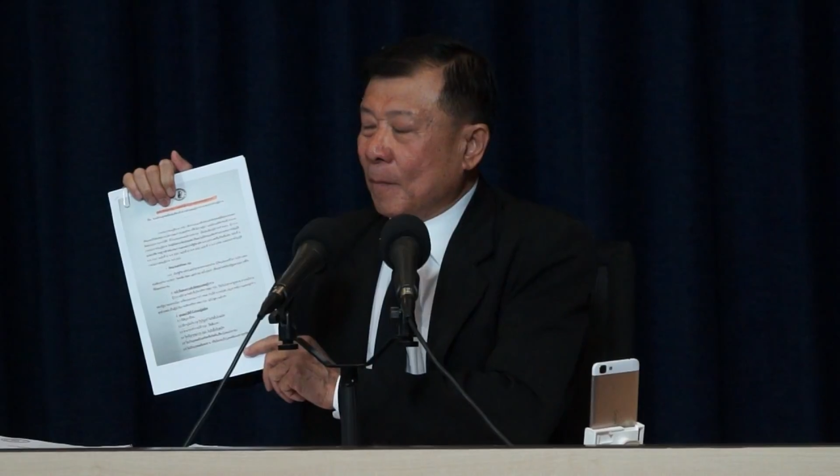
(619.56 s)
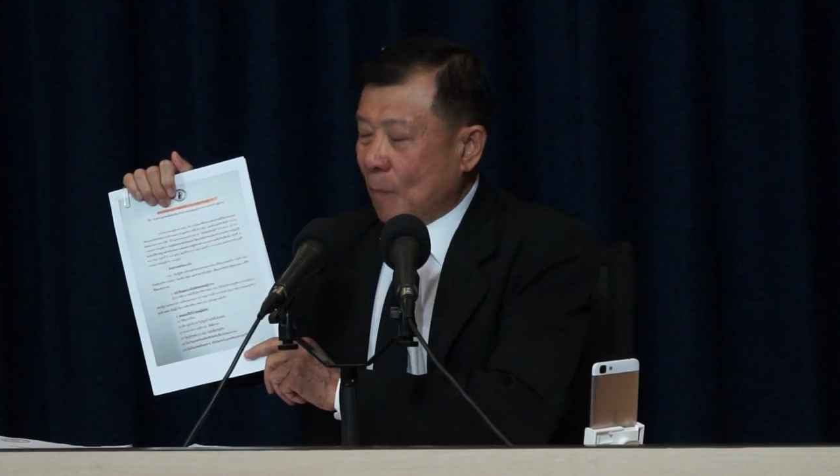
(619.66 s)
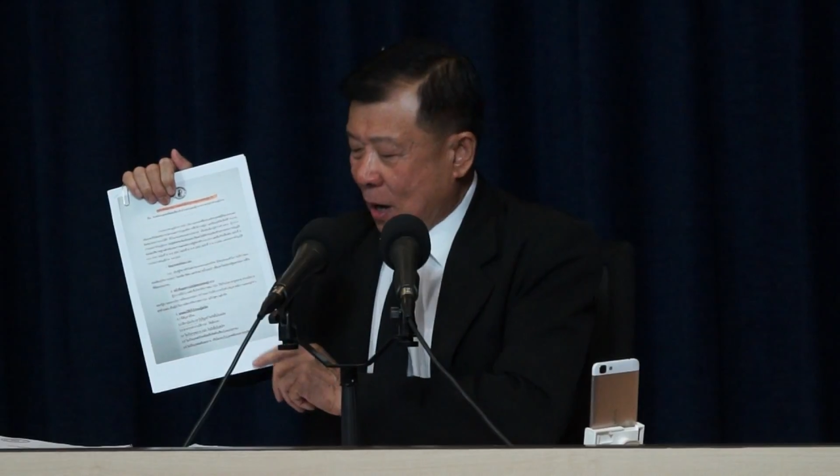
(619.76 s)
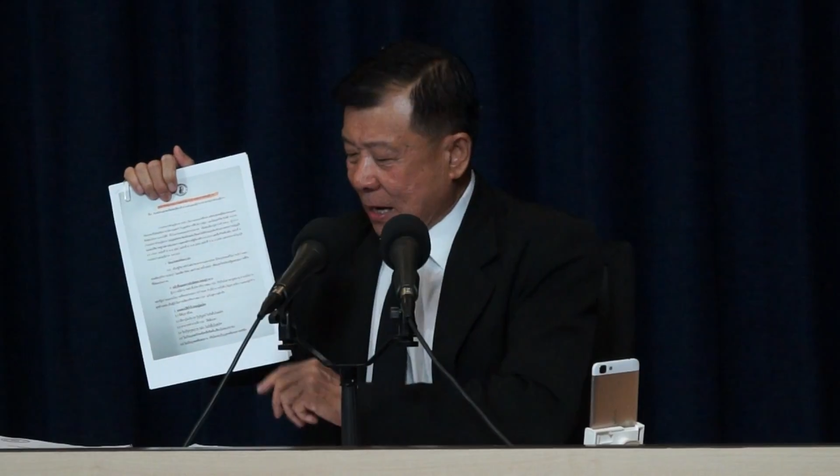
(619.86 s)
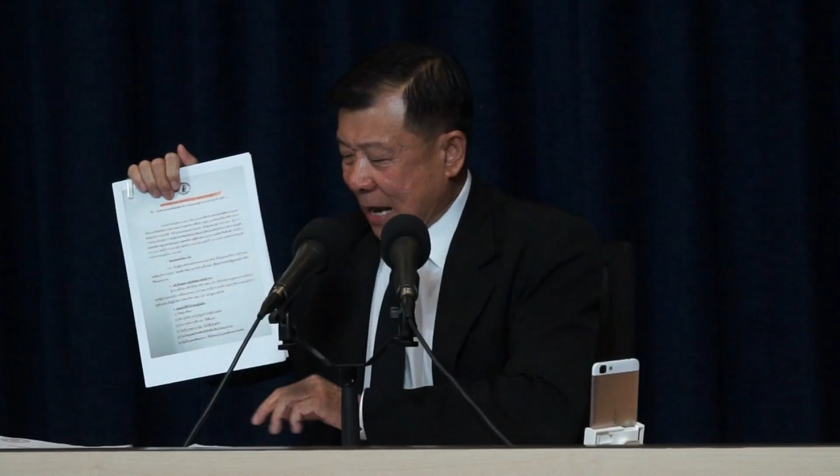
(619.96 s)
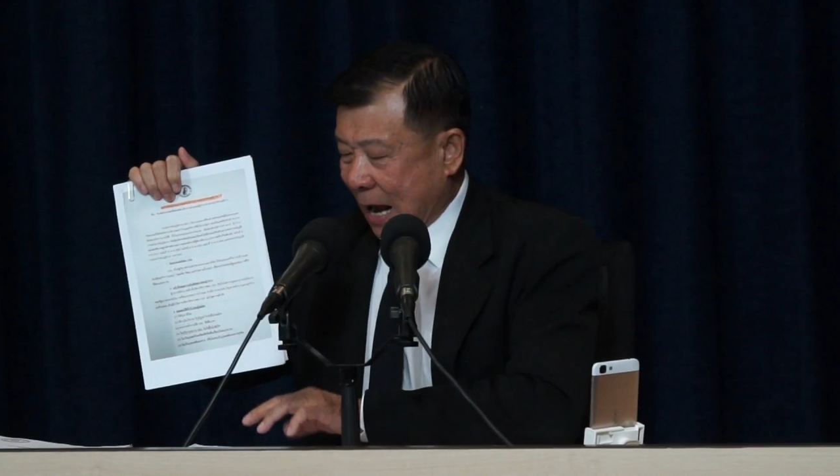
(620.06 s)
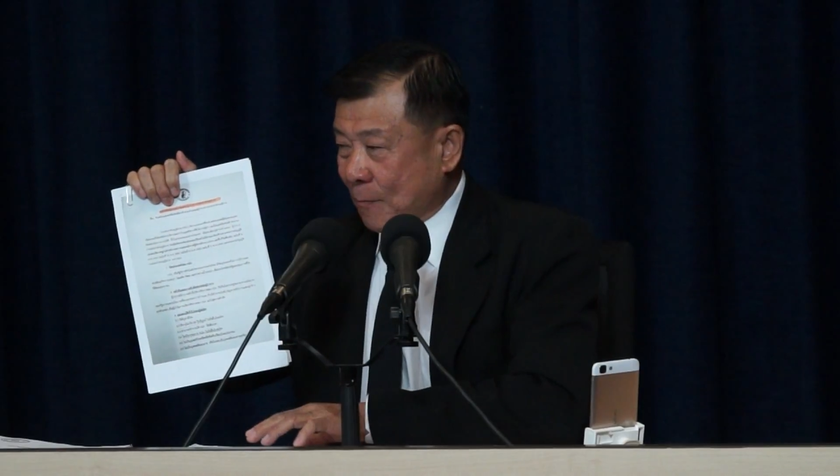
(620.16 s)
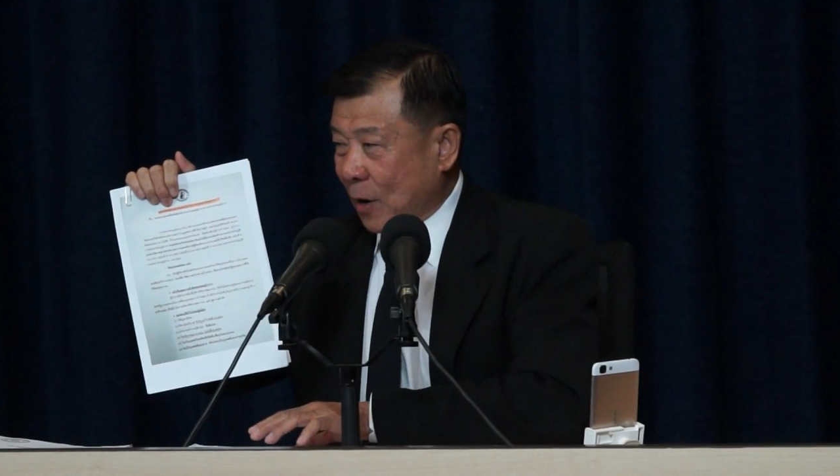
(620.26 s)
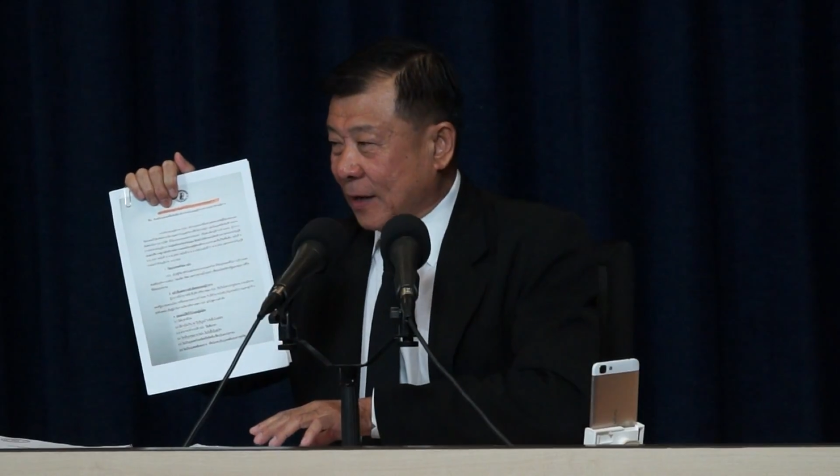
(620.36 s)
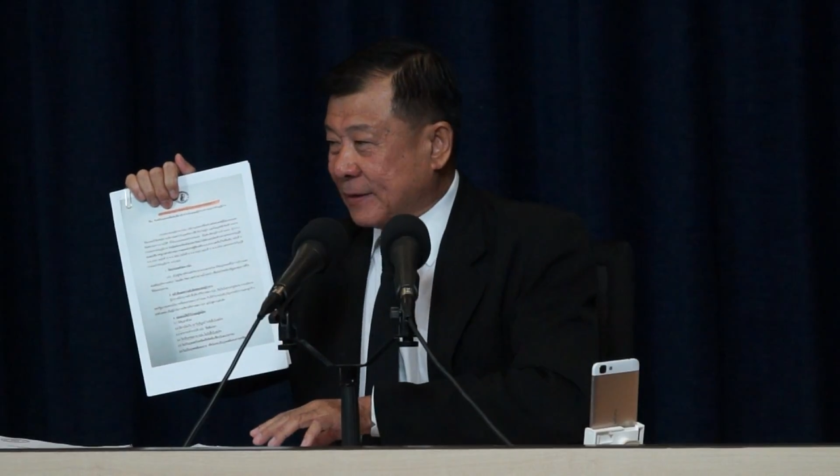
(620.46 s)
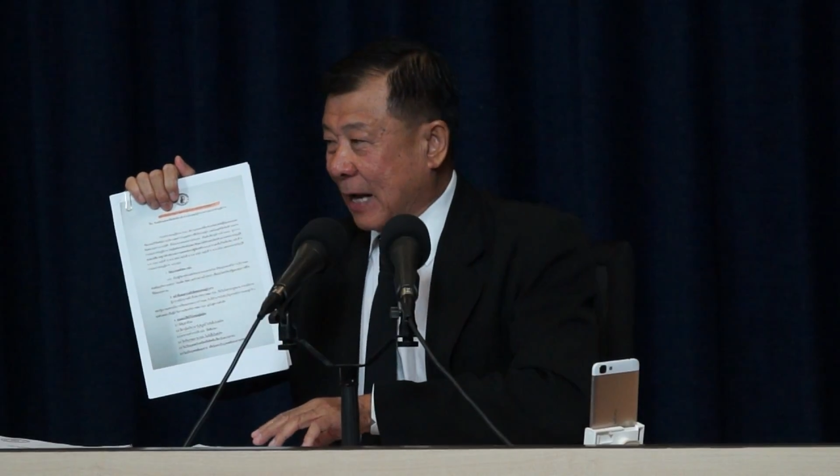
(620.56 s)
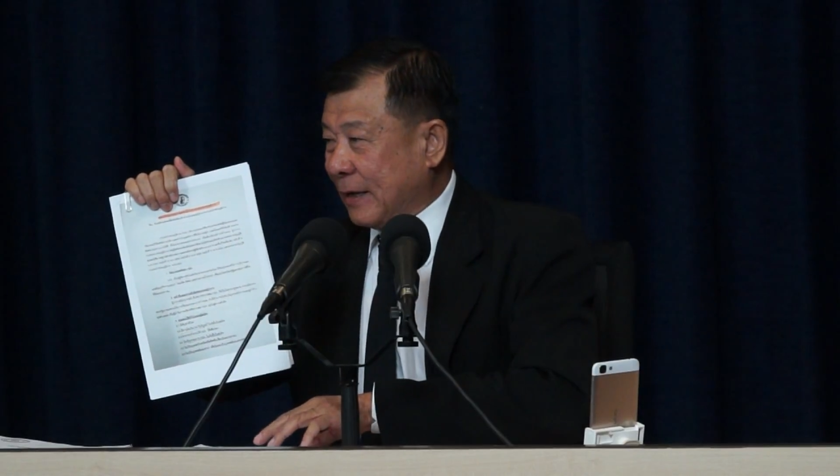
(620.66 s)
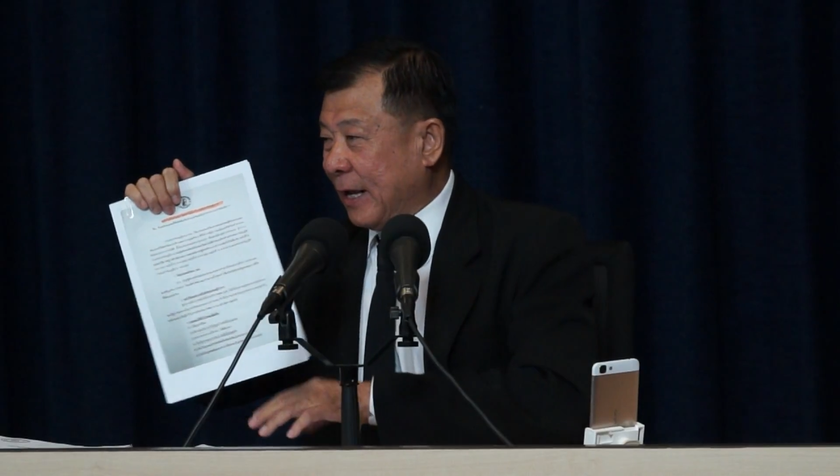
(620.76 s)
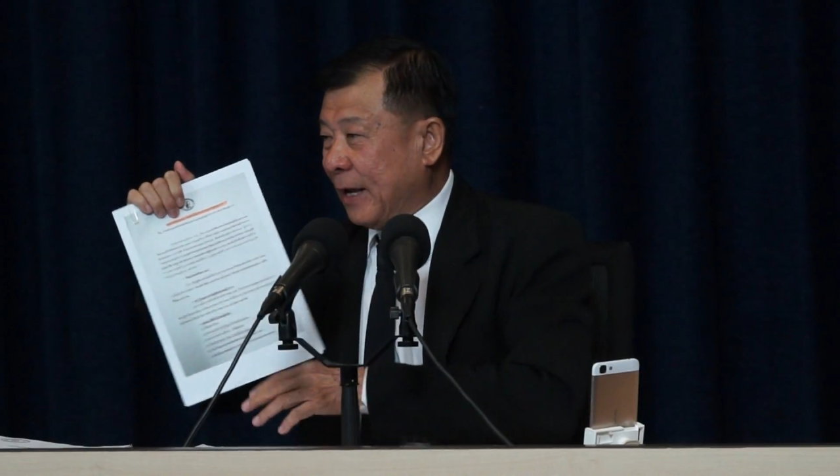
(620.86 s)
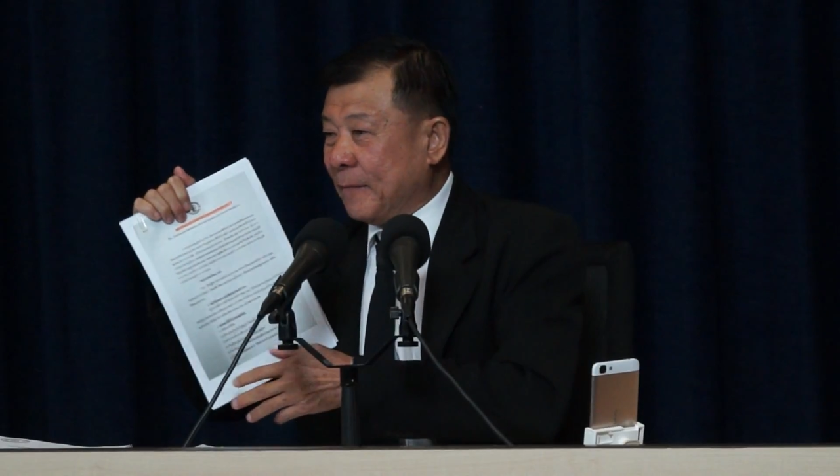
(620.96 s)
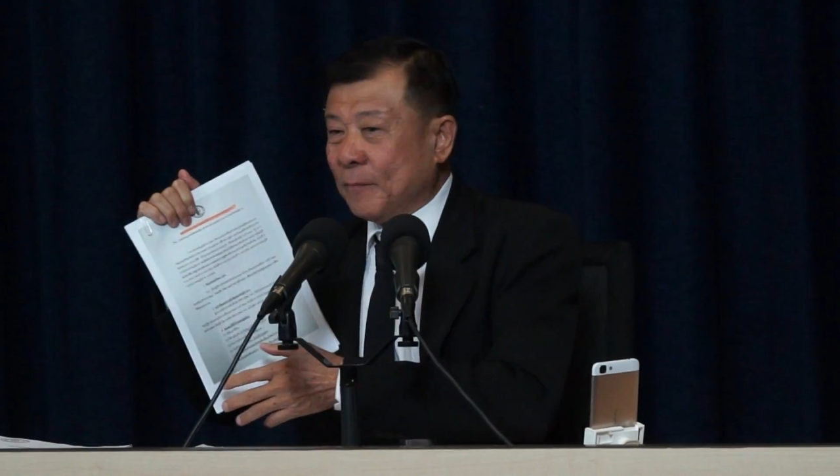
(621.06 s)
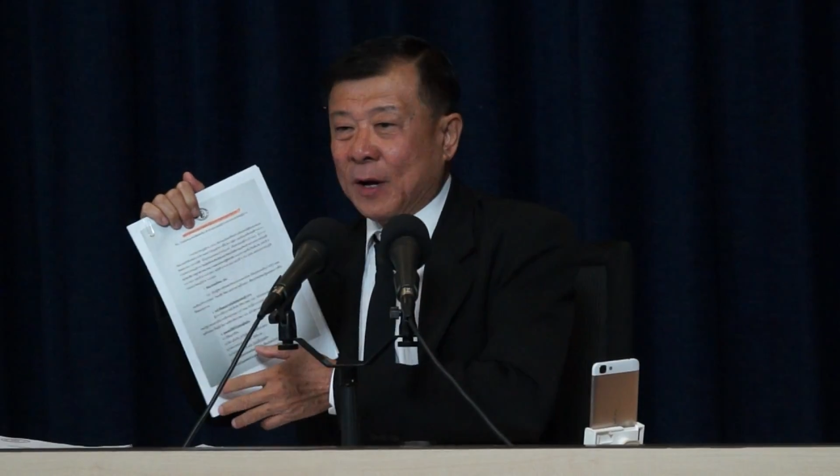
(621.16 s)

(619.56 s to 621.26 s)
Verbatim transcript: บริหารบริษัทนี้